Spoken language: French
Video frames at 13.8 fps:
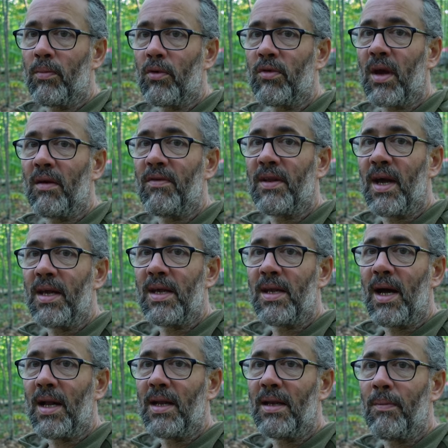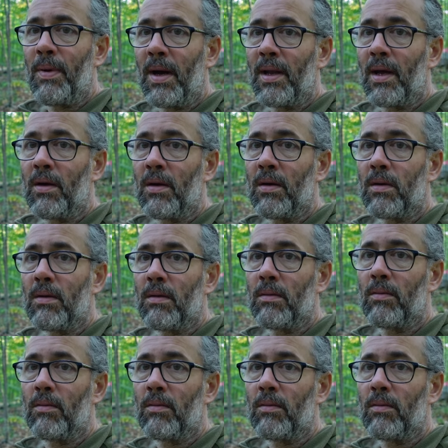pour se ravitailler dans les dépanneurs